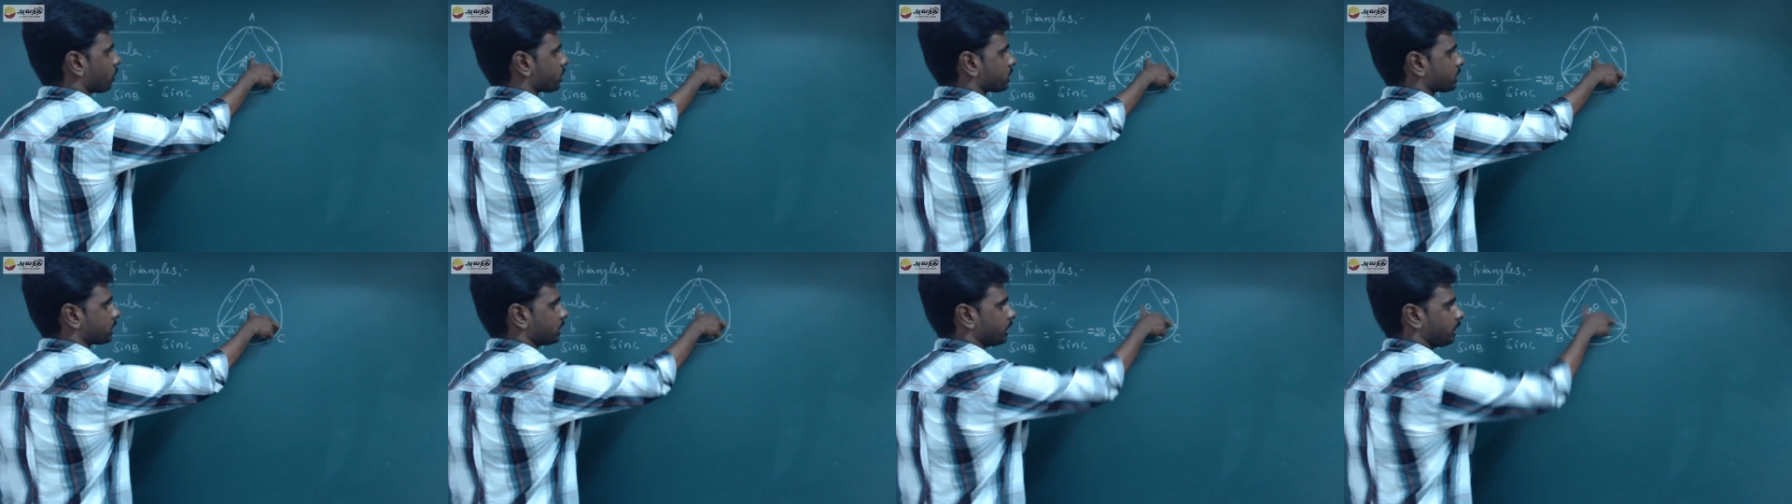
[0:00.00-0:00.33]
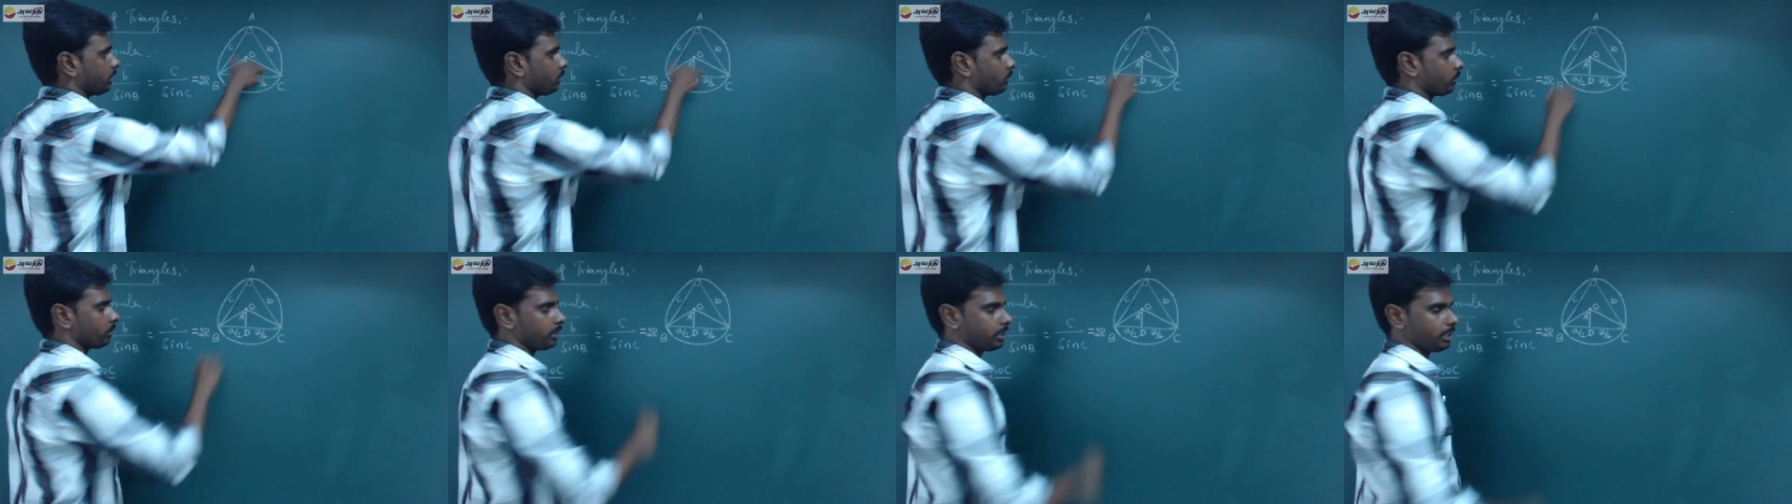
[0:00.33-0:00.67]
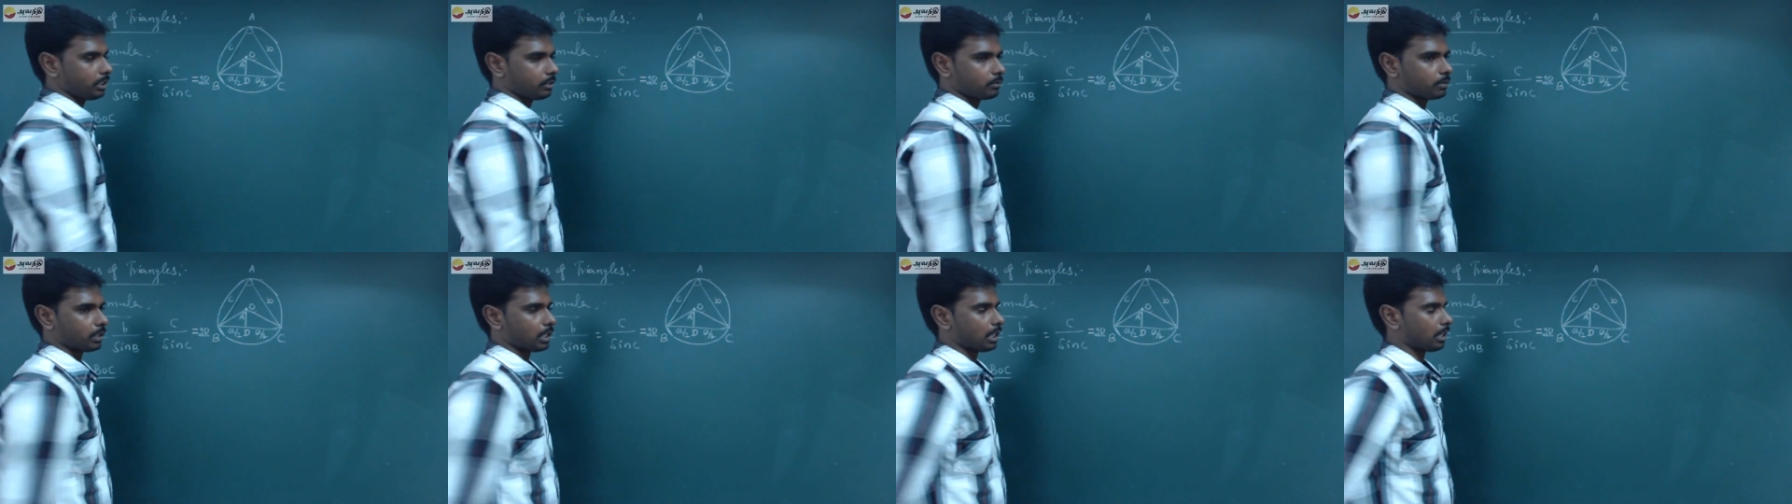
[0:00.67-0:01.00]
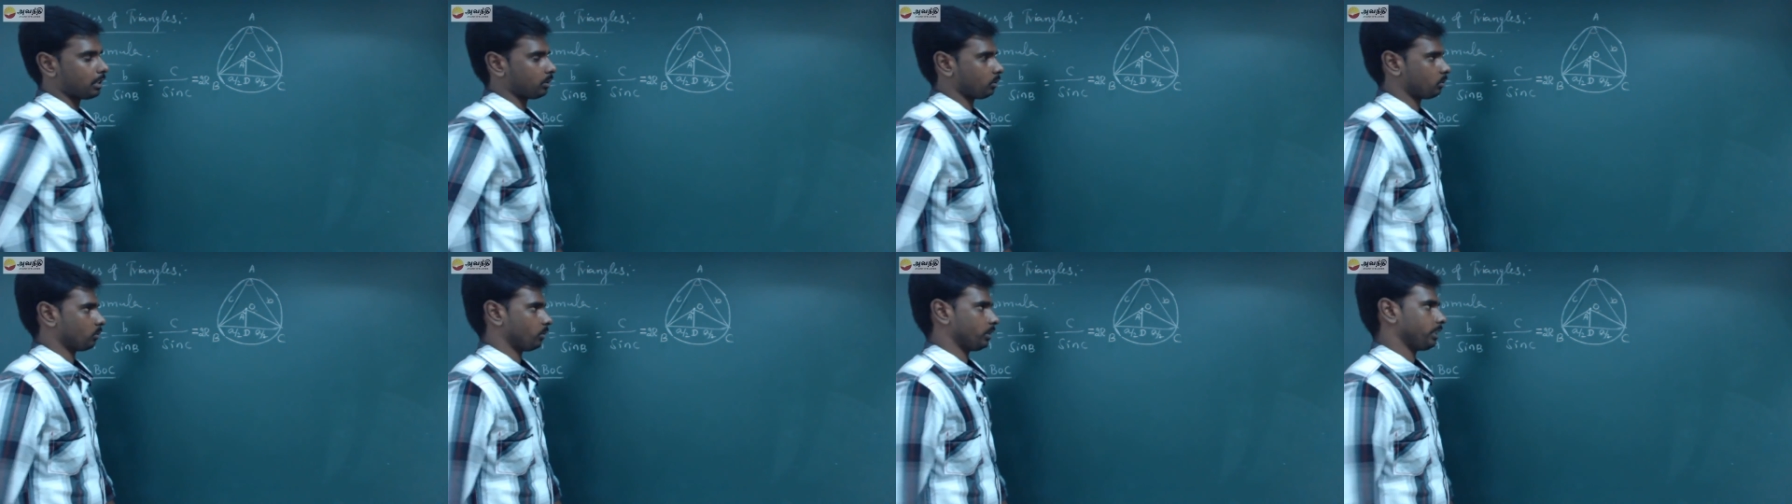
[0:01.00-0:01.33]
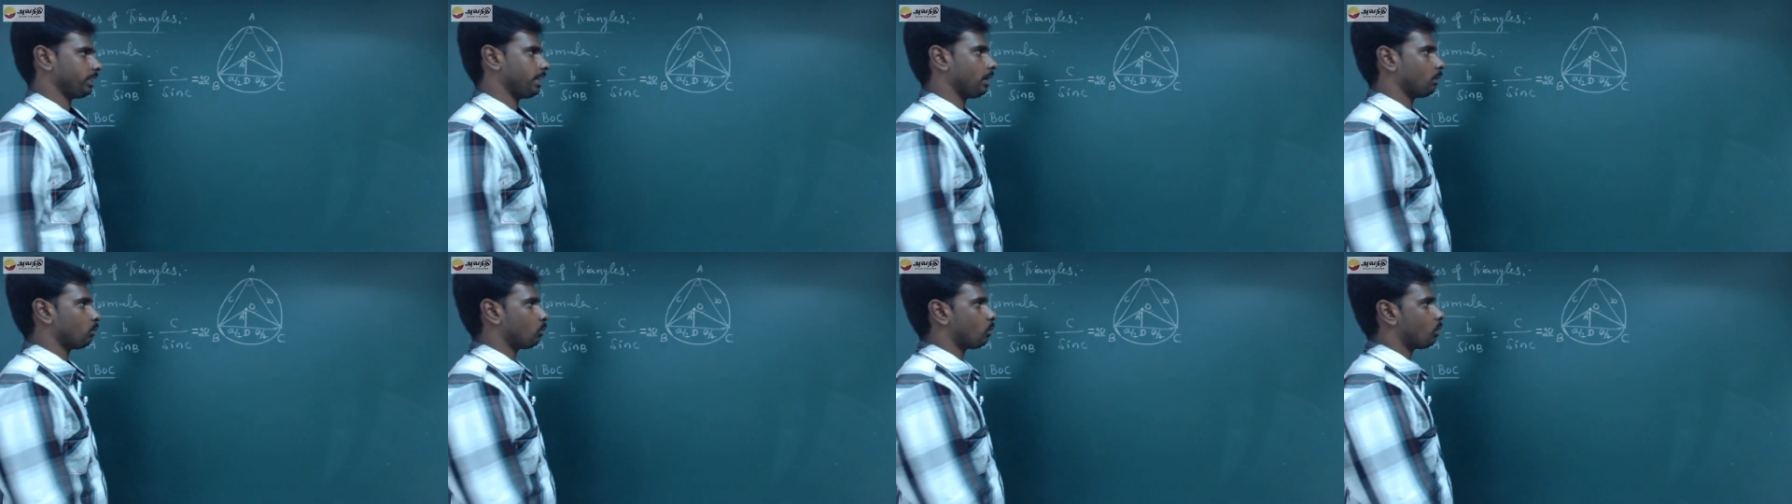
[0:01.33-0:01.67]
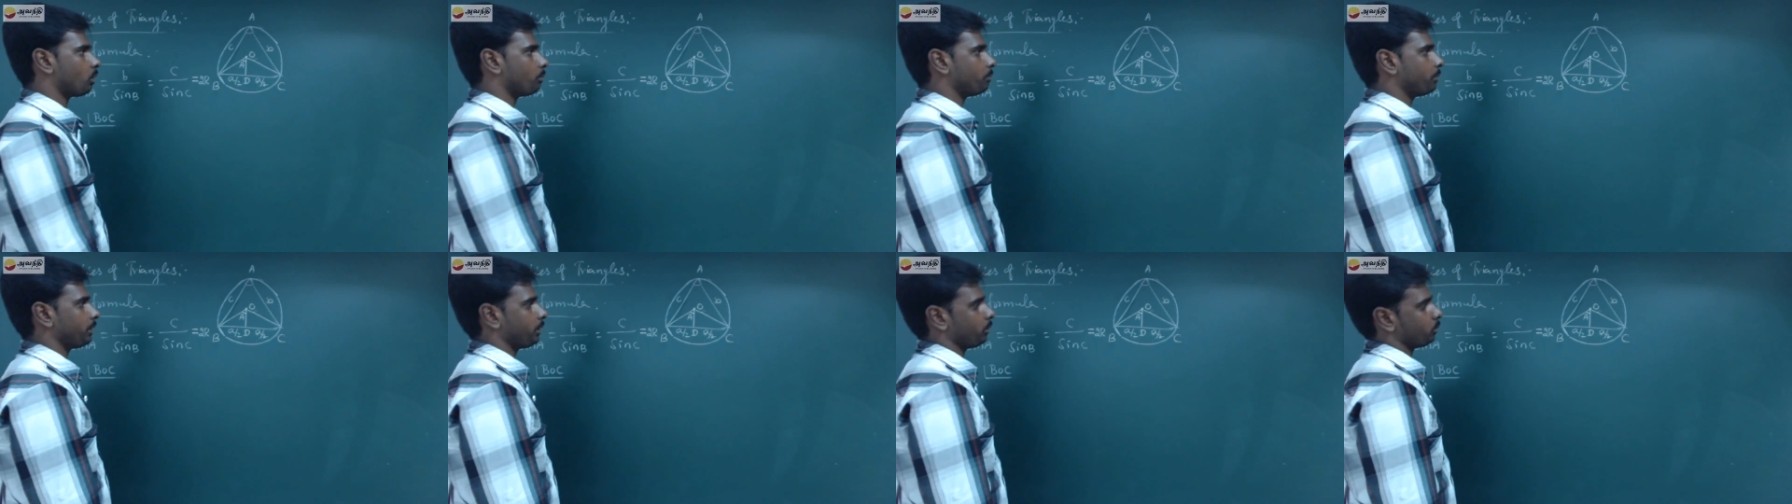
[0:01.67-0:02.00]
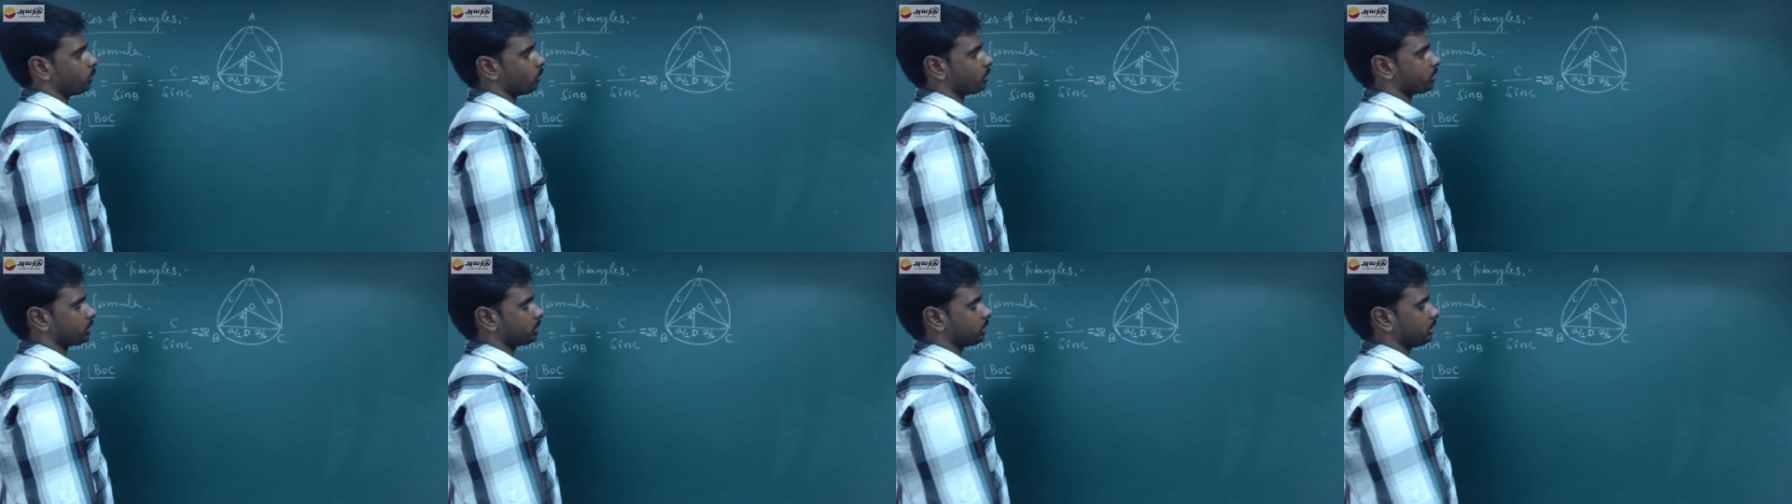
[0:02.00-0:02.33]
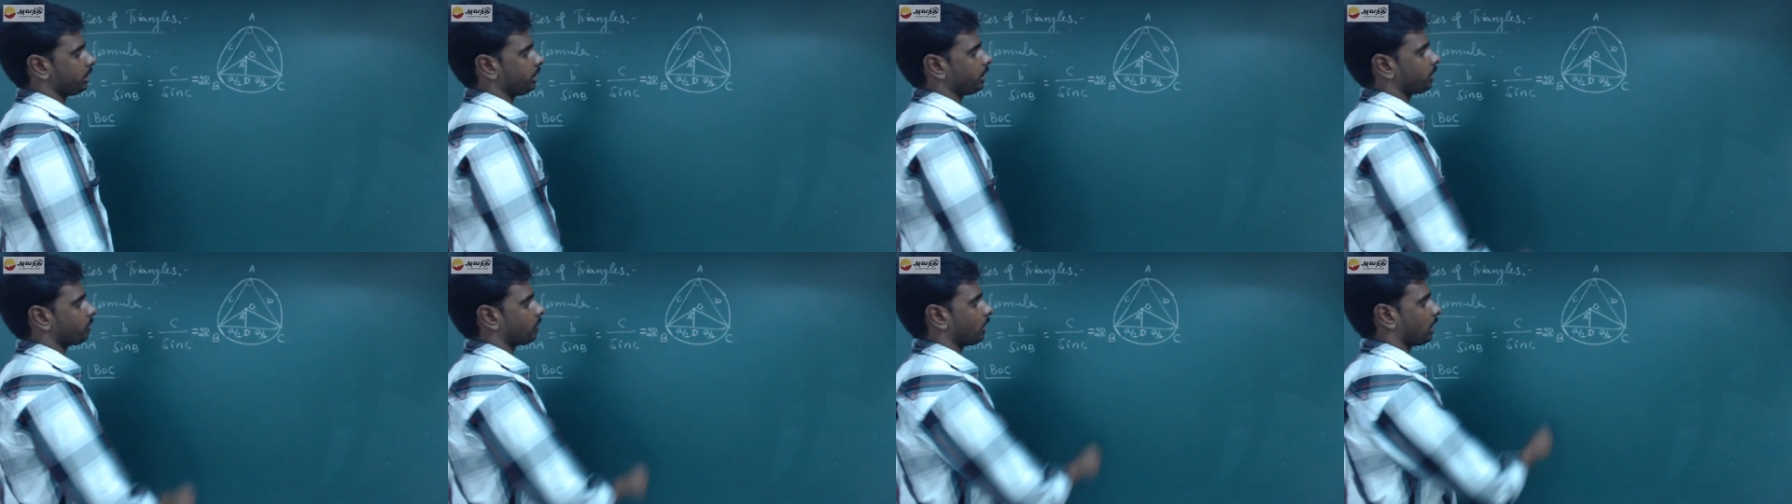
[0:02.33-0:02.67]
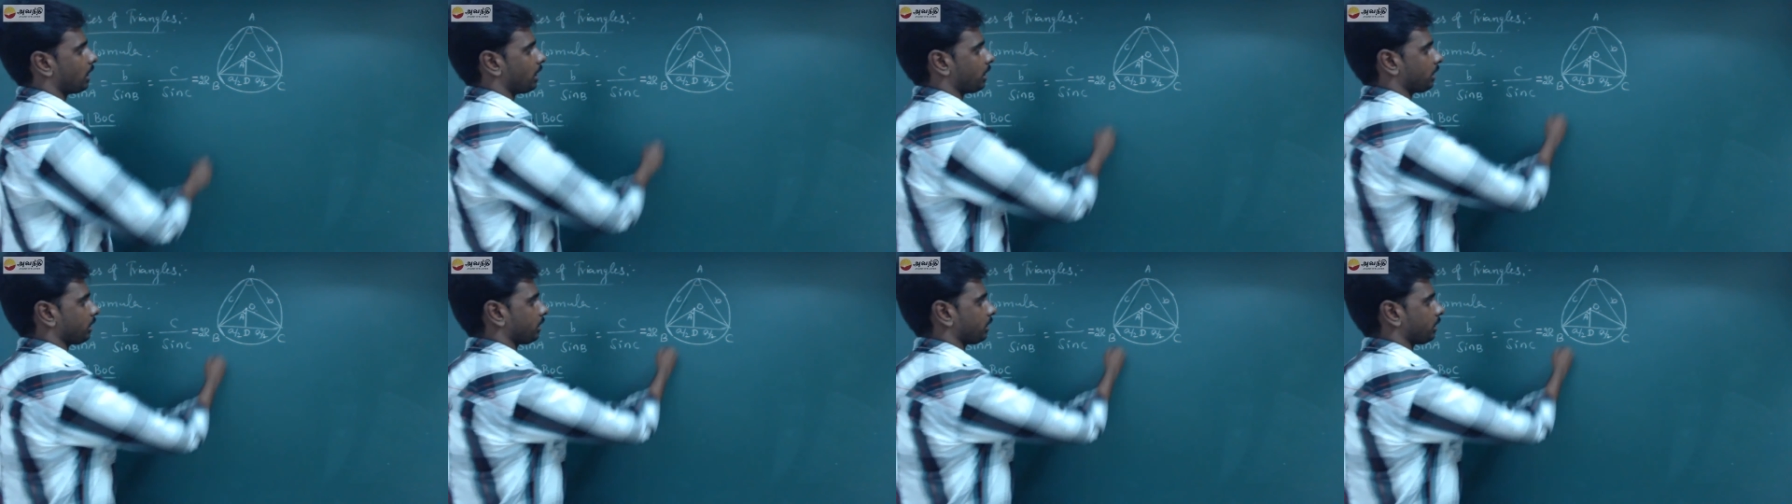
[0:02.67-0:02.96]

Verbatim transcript: ஓசியும் ஈக்குவலாக இருக்கும் ஏன் ஓபி ஓசி ஈக்குவலாக